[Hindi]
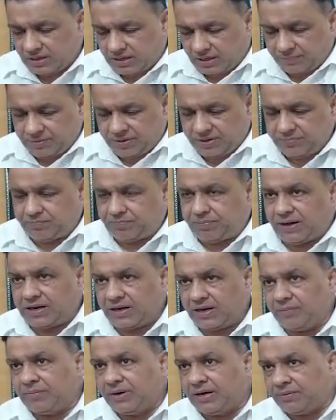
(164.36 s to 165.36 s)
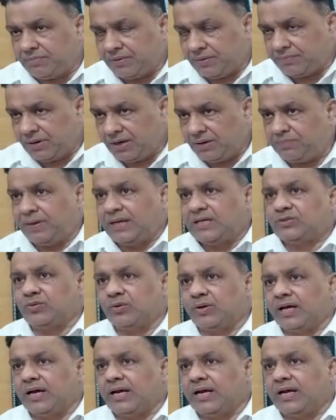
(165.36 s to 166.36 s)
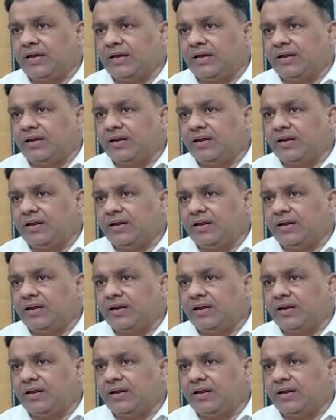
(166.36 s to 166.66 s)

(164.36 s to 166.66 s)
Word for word: अभी पार्लियामेंट में बिल पास होना है